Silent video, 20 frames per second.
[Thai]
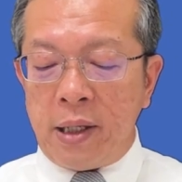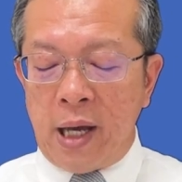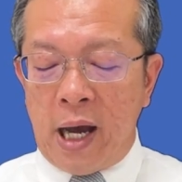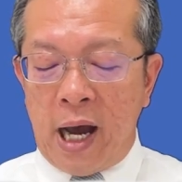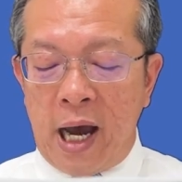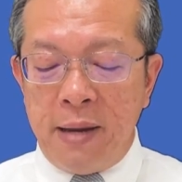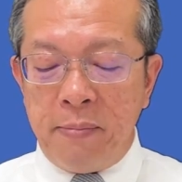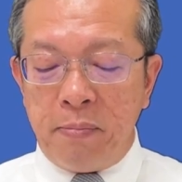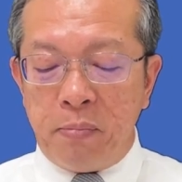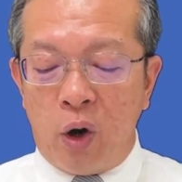
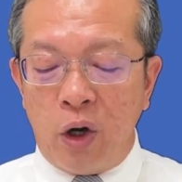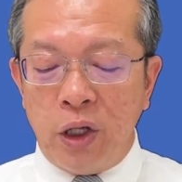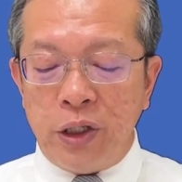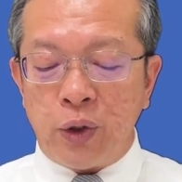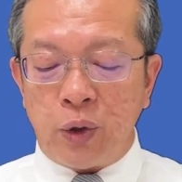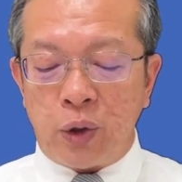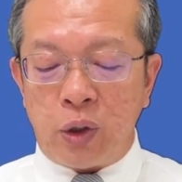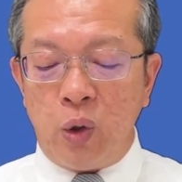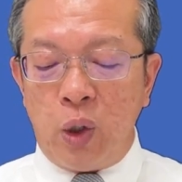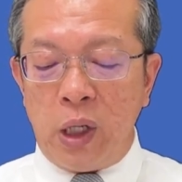ให้บริ
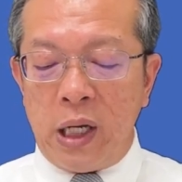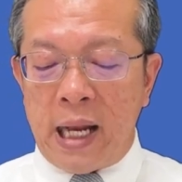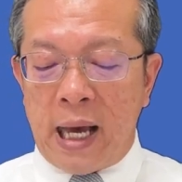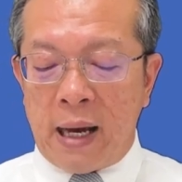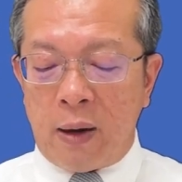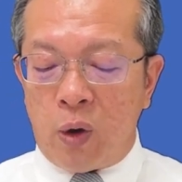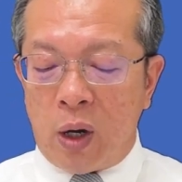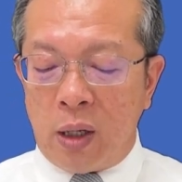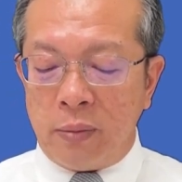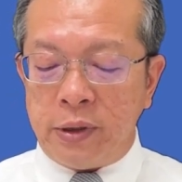สุทธิ์ด้วยหลัก
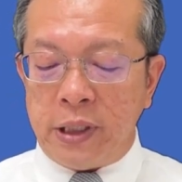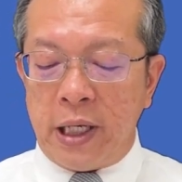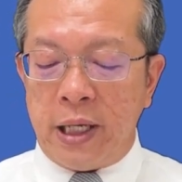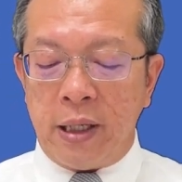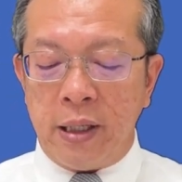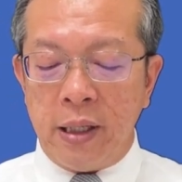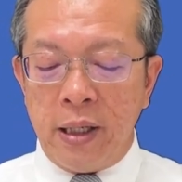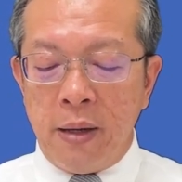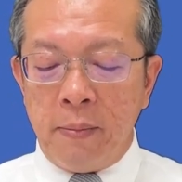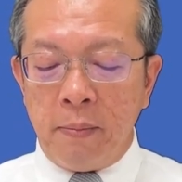ความจริง
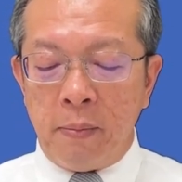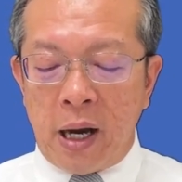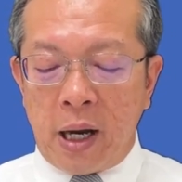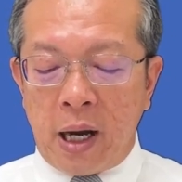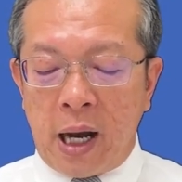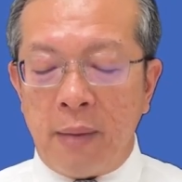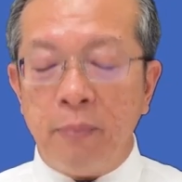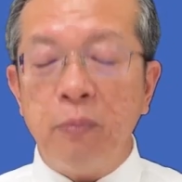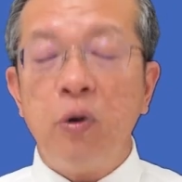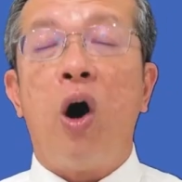พระ
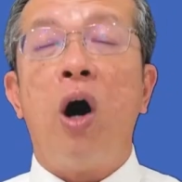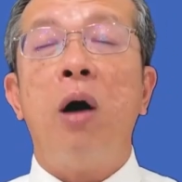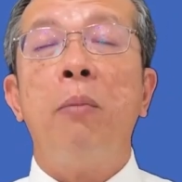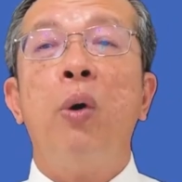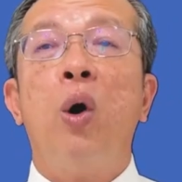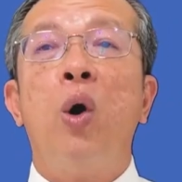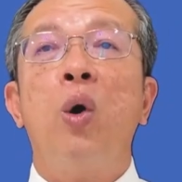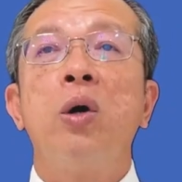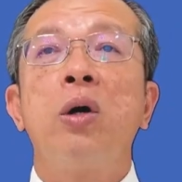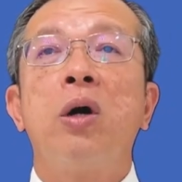คำของพ
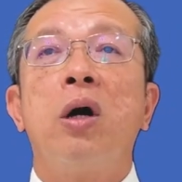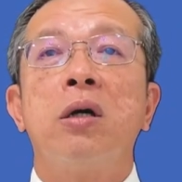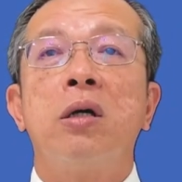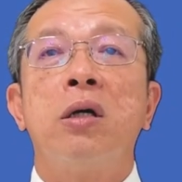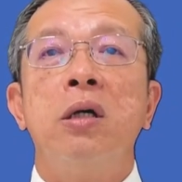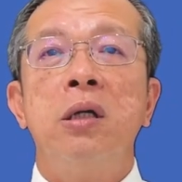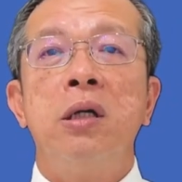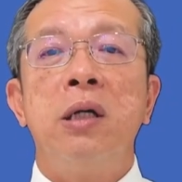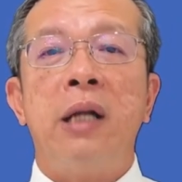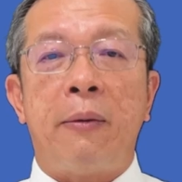ระองค์ก็
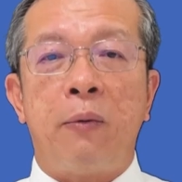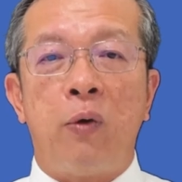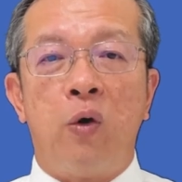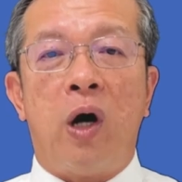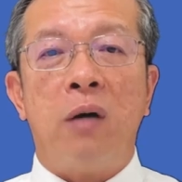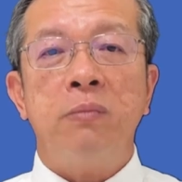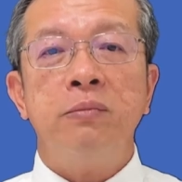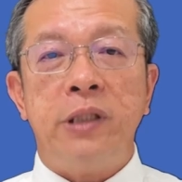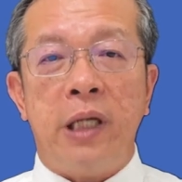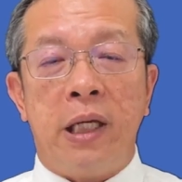คือหลักค
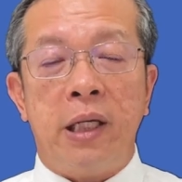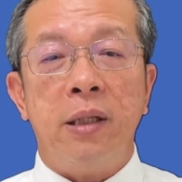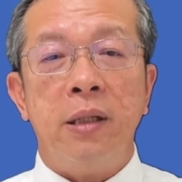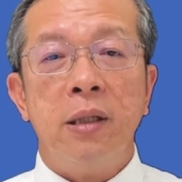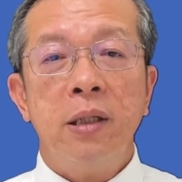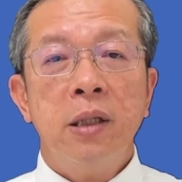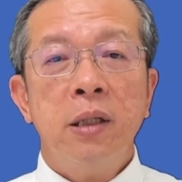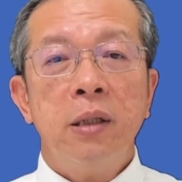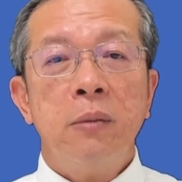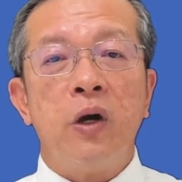วามจริง
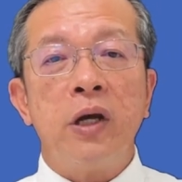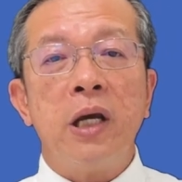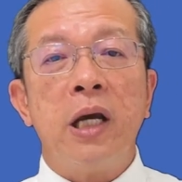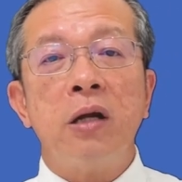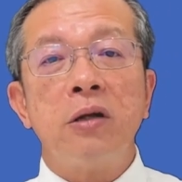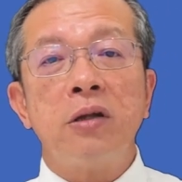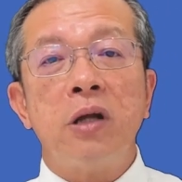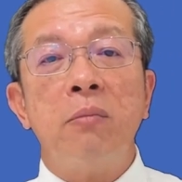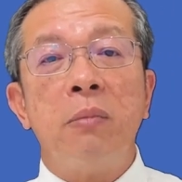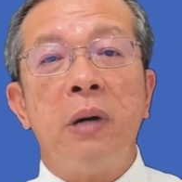เพราะฉะนั้น
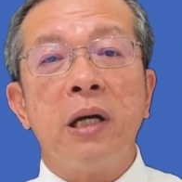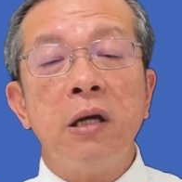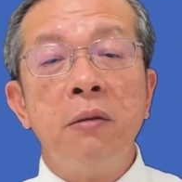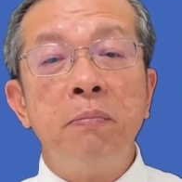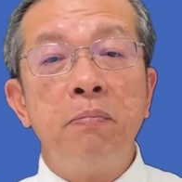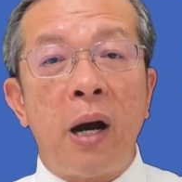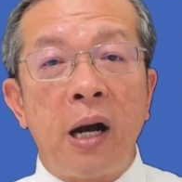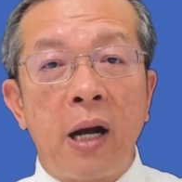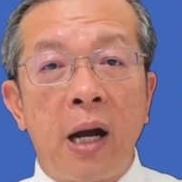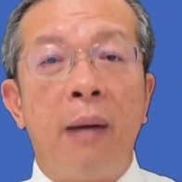เราต้องมาถึง
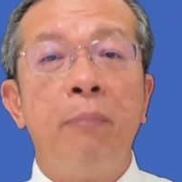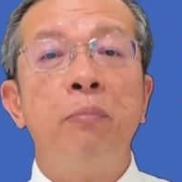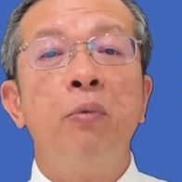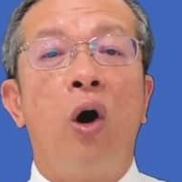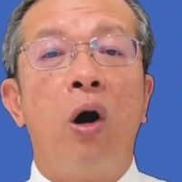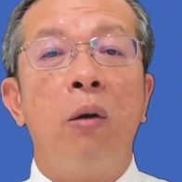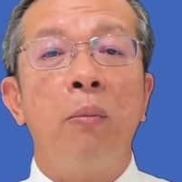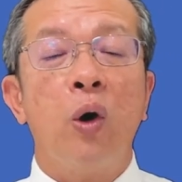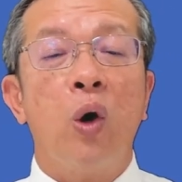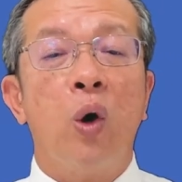พระคำข
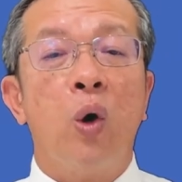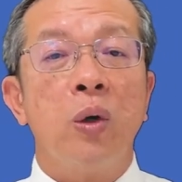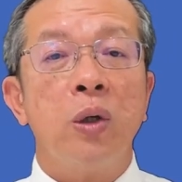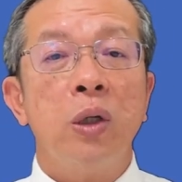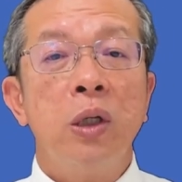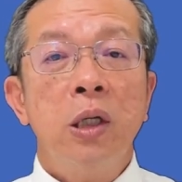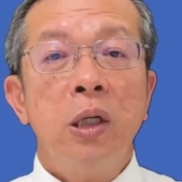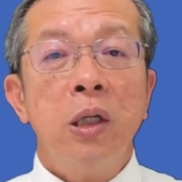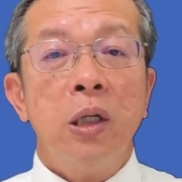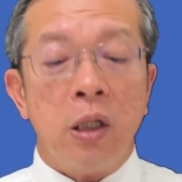องพระองค์
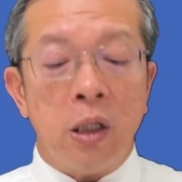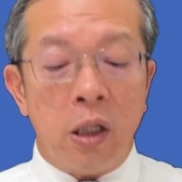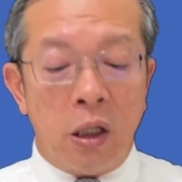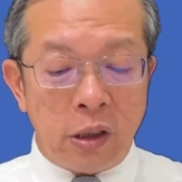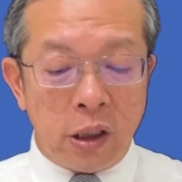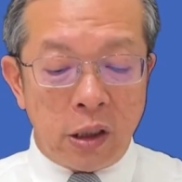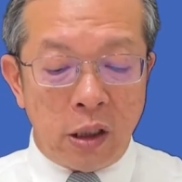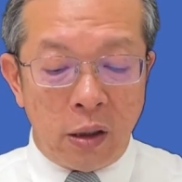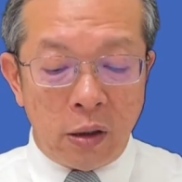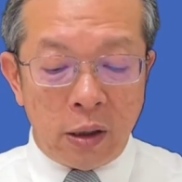เรา
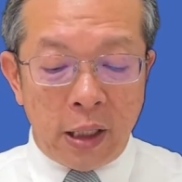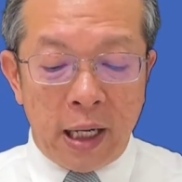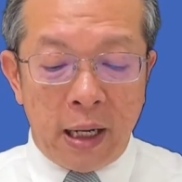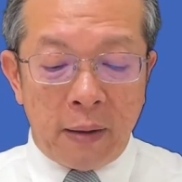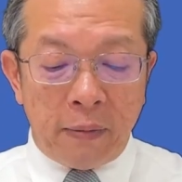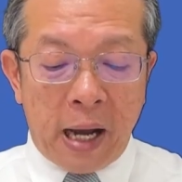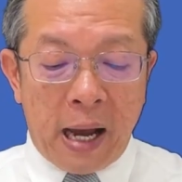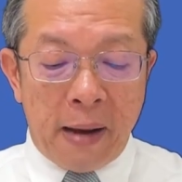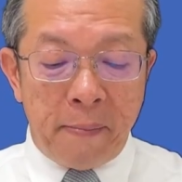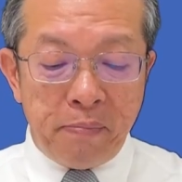จะต้องได้รั
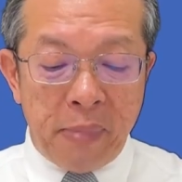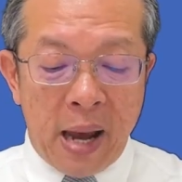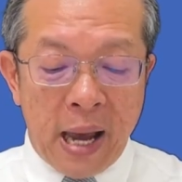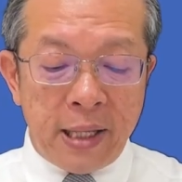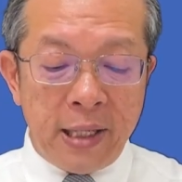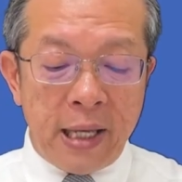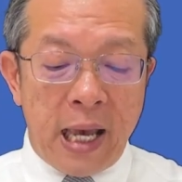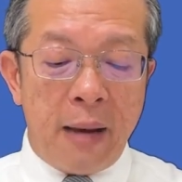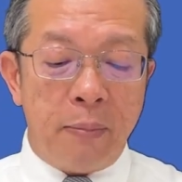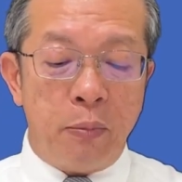บการแบ่ง
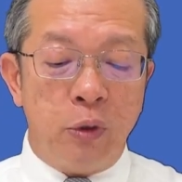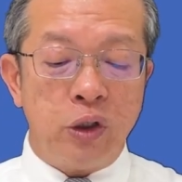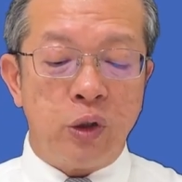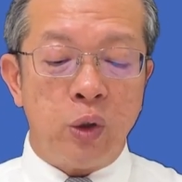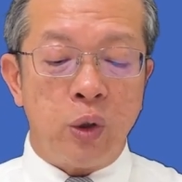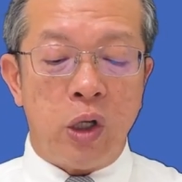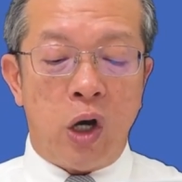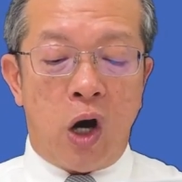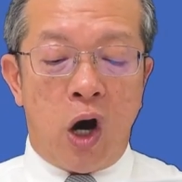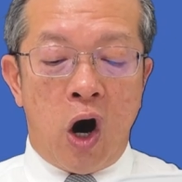แยกบริสุ
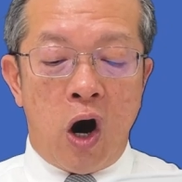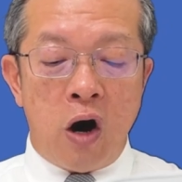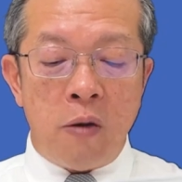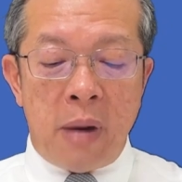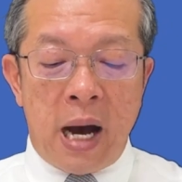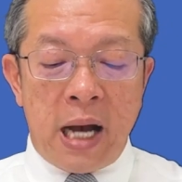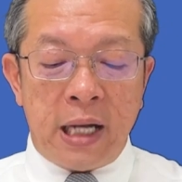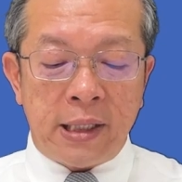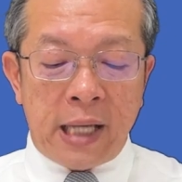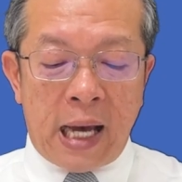ทธิ์ออก
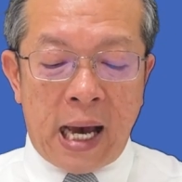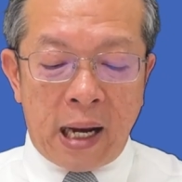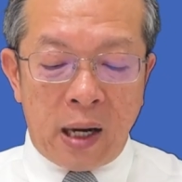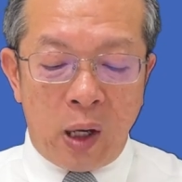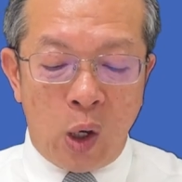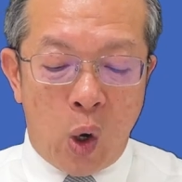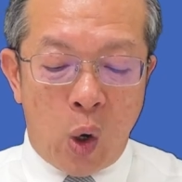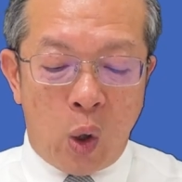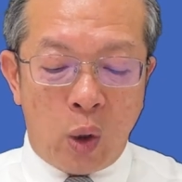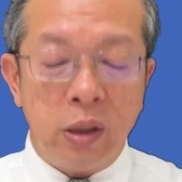มาจาก
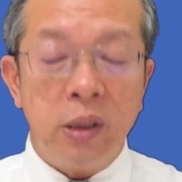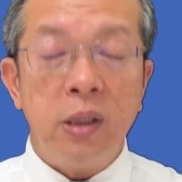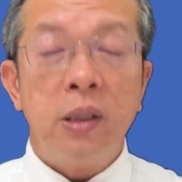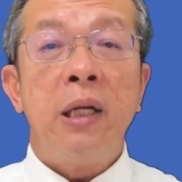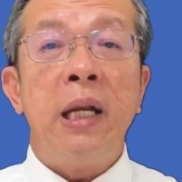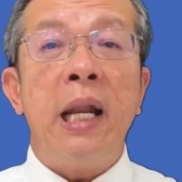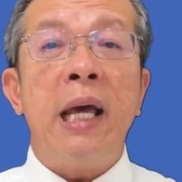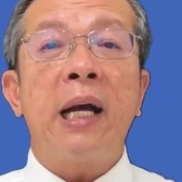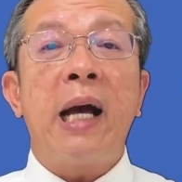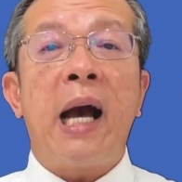โลก
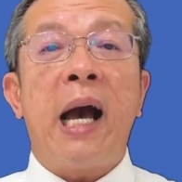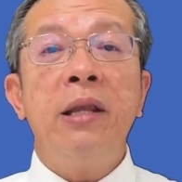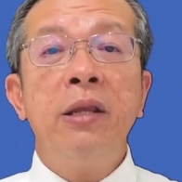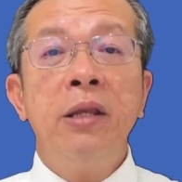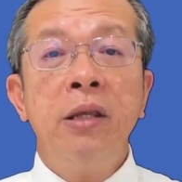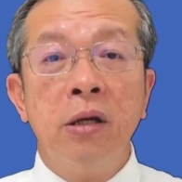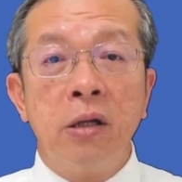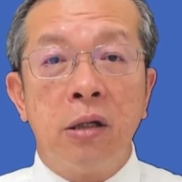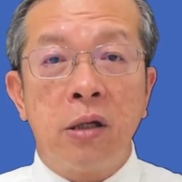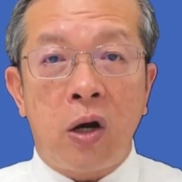และการ
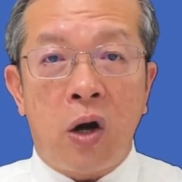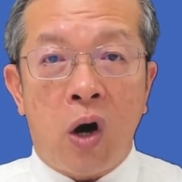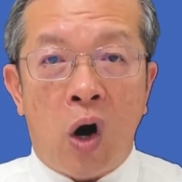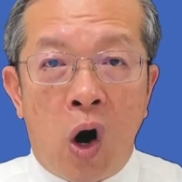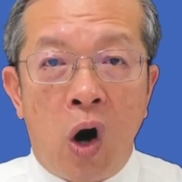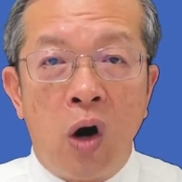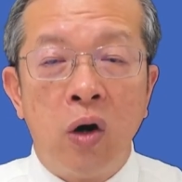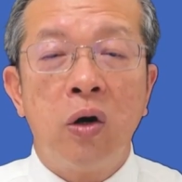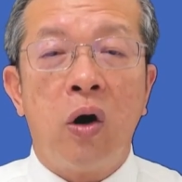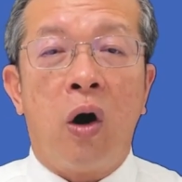ยึดคร
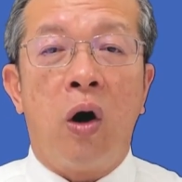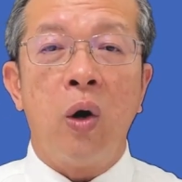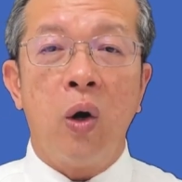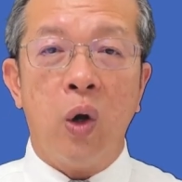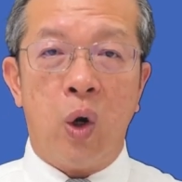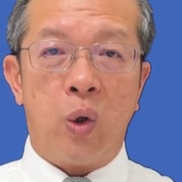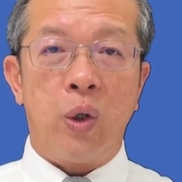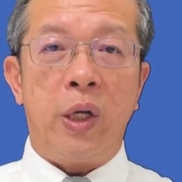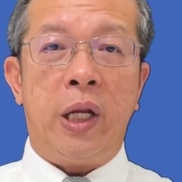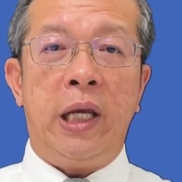องของโล
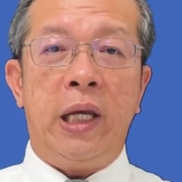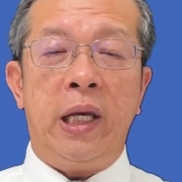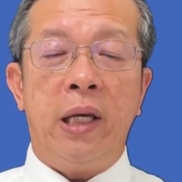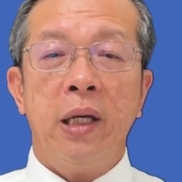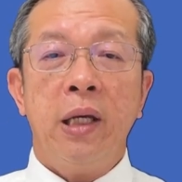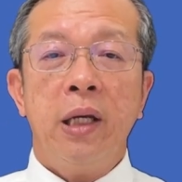กนี้